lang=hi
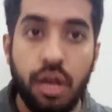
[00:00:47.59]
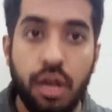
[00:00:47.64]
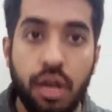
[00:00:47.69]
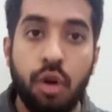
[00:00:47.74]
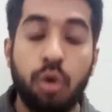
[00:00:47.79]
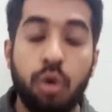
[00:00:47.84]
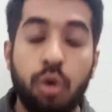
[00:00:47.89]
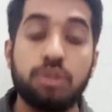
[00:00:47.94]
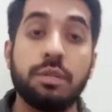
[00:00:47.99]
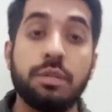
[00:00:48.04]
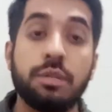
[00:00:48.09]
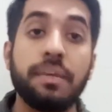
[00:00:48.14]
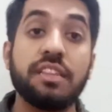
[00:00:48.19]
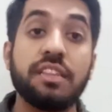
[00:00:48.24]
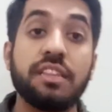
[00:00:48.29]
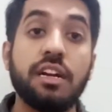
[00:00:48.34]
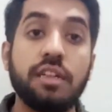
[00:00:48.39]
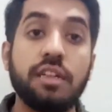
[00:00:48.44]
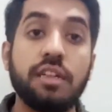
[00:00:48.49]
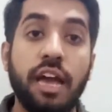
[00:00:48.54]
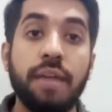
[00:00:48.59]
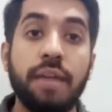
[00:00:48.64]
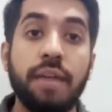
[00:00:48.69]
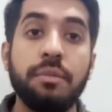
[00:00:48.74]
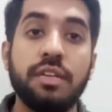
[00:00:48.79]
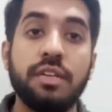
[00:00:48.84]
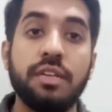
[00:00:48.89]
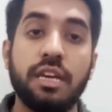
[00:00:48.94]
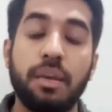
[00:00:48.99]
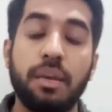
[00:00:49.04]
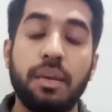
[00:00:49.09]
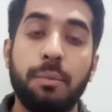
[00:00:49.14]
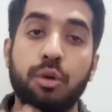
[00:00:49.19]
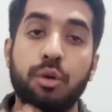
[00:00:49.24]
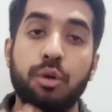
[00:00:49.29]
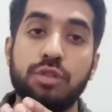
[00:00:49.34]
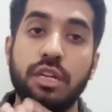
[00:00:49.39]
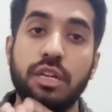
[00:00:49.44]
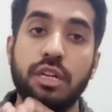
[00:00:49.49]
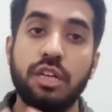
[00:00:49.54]
और उसके बाद इतना टाइम नहीं है कि बहुत
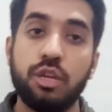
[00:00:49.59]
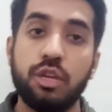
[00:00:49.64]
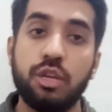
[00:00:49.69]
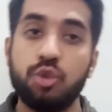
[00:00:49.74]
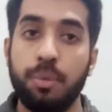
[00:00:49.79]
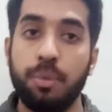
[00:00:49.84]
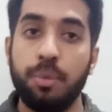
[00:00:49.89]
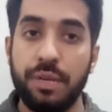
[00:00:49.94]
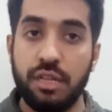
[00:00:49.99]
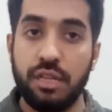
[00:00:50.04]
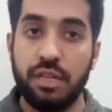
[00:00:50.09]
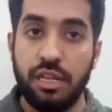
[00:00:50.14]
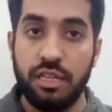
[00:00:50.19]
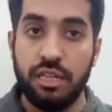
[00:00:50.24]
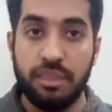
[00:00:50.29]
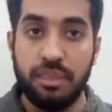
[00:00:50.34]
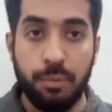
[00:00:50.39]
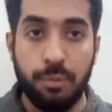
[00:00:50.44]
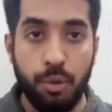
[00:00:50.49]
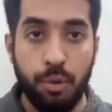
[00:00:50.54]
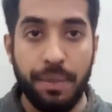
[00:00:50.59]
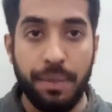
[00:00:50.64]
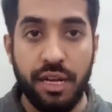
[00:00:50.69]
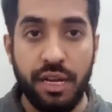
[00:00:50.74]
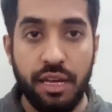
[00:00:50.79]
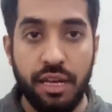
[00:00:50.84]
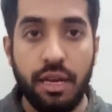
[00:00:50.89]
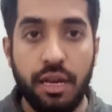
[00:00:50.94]
सारी गिग्स ओपन करे सबको पढ़े